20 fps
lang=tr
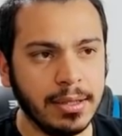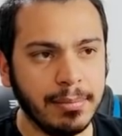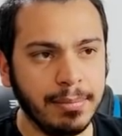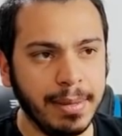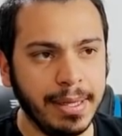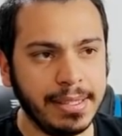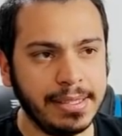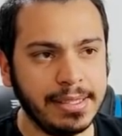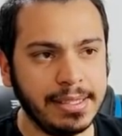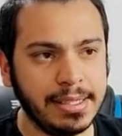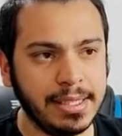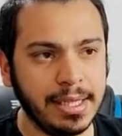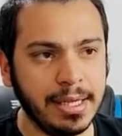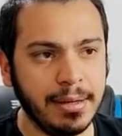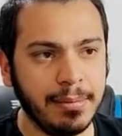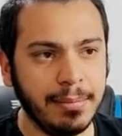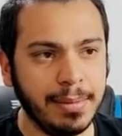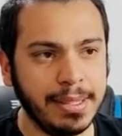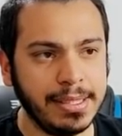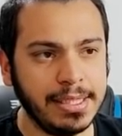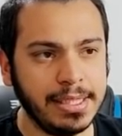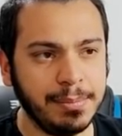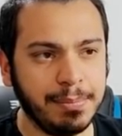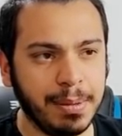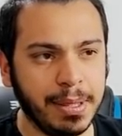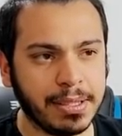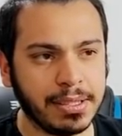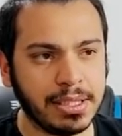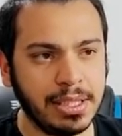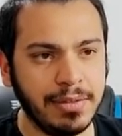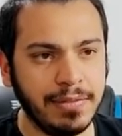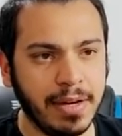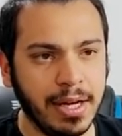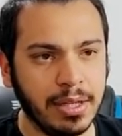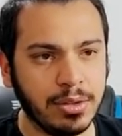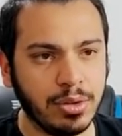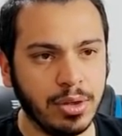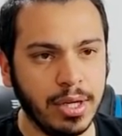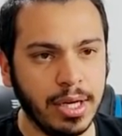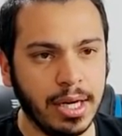Messi. Messi pas
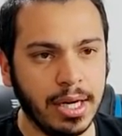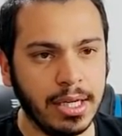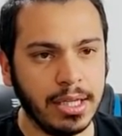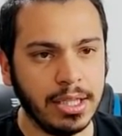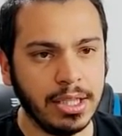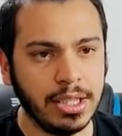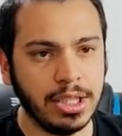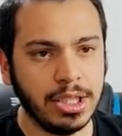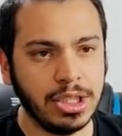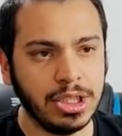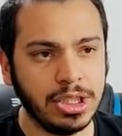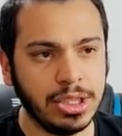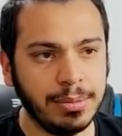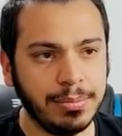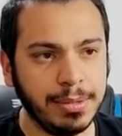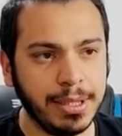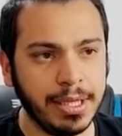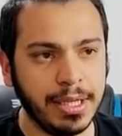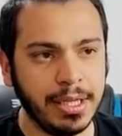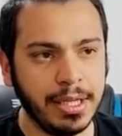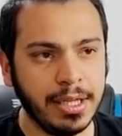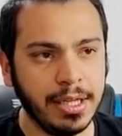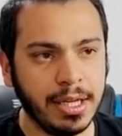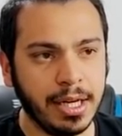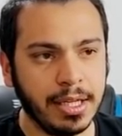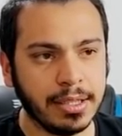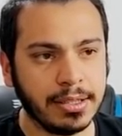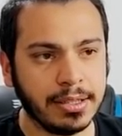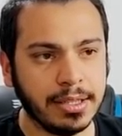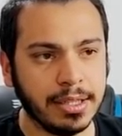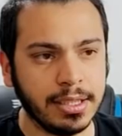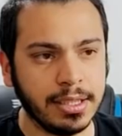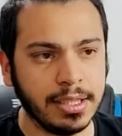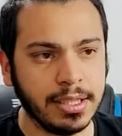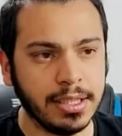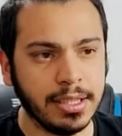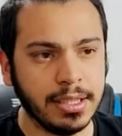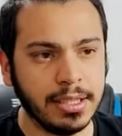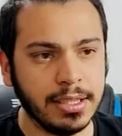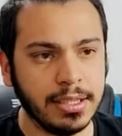Rivaldo'ya. Şimdi attık.
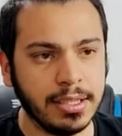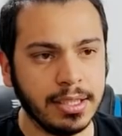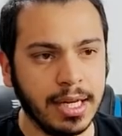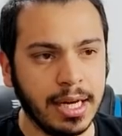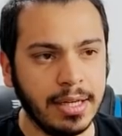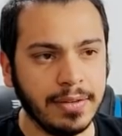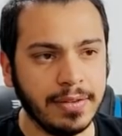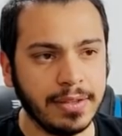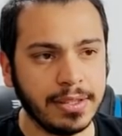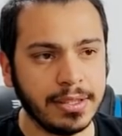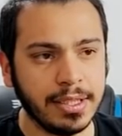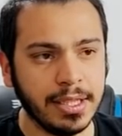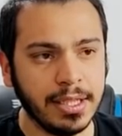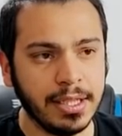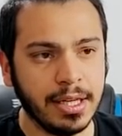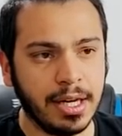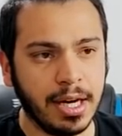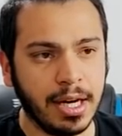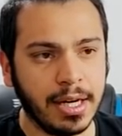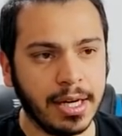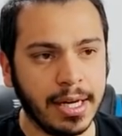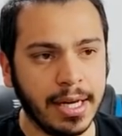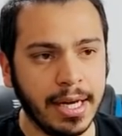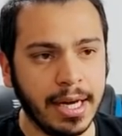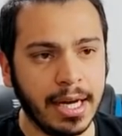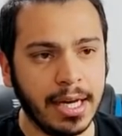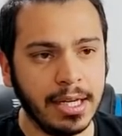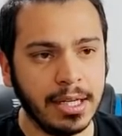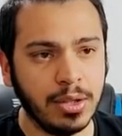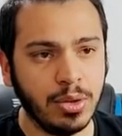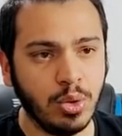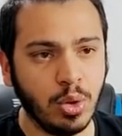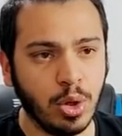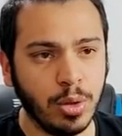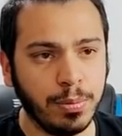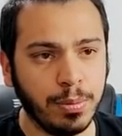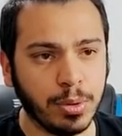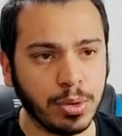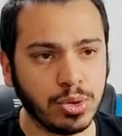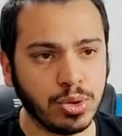Clivert araya
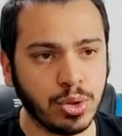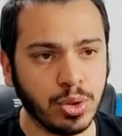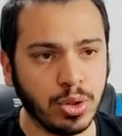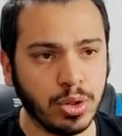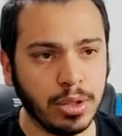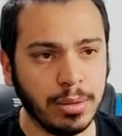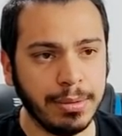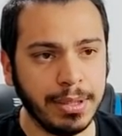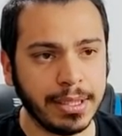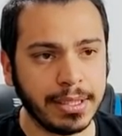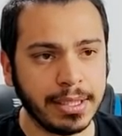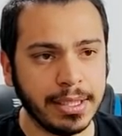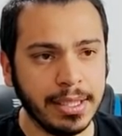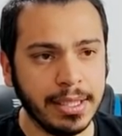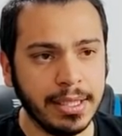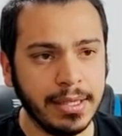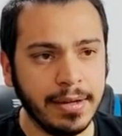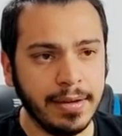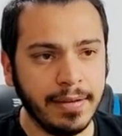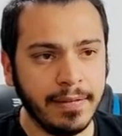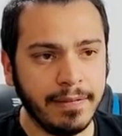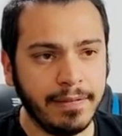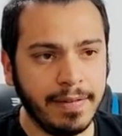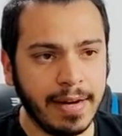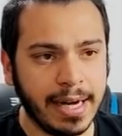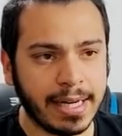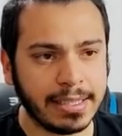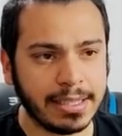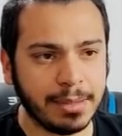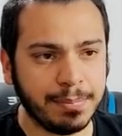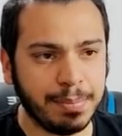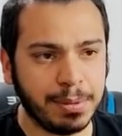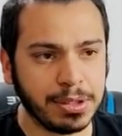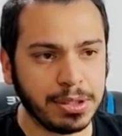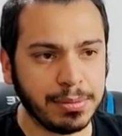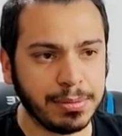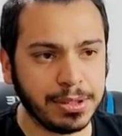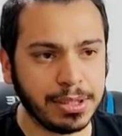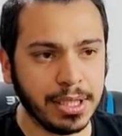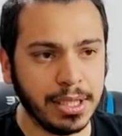gol pozisyonu olabilir. Verdik
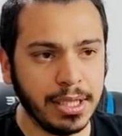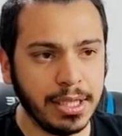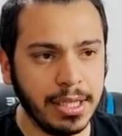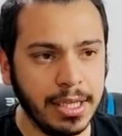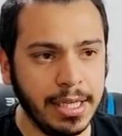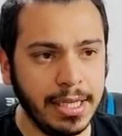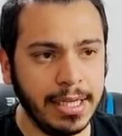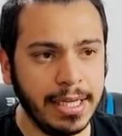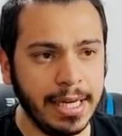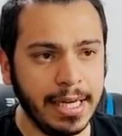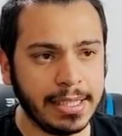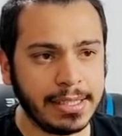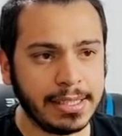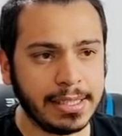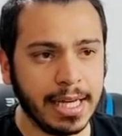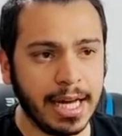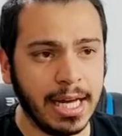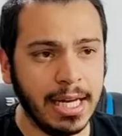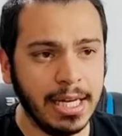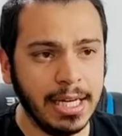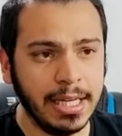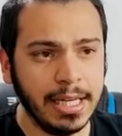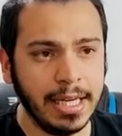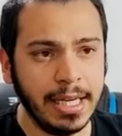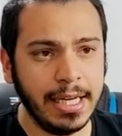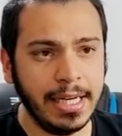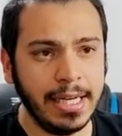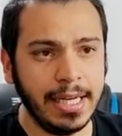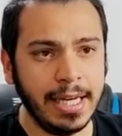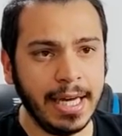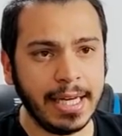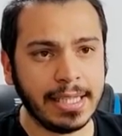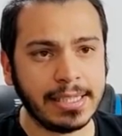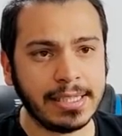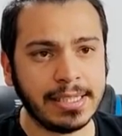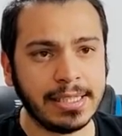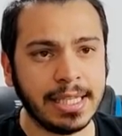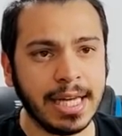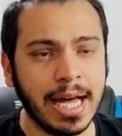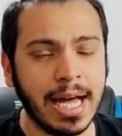pasımızı. Iniesta
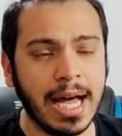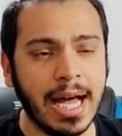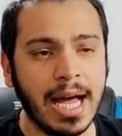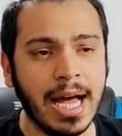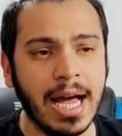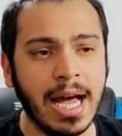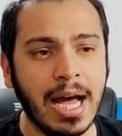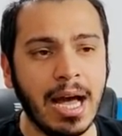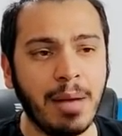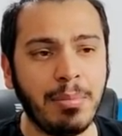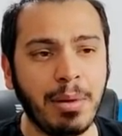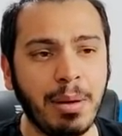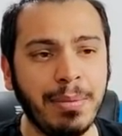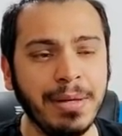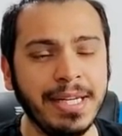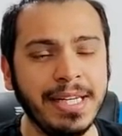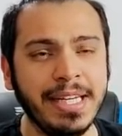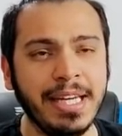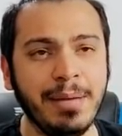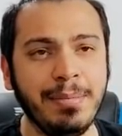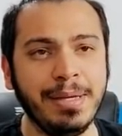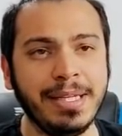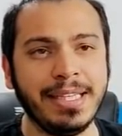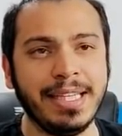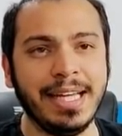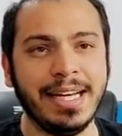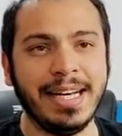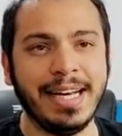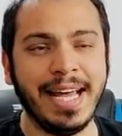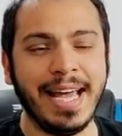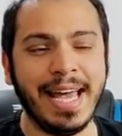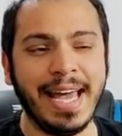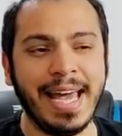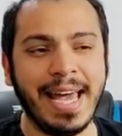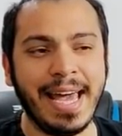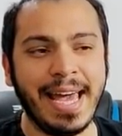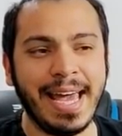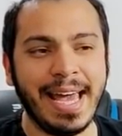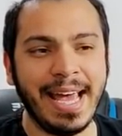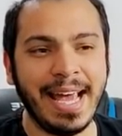Iniesta babanın
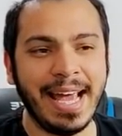kemiklerine.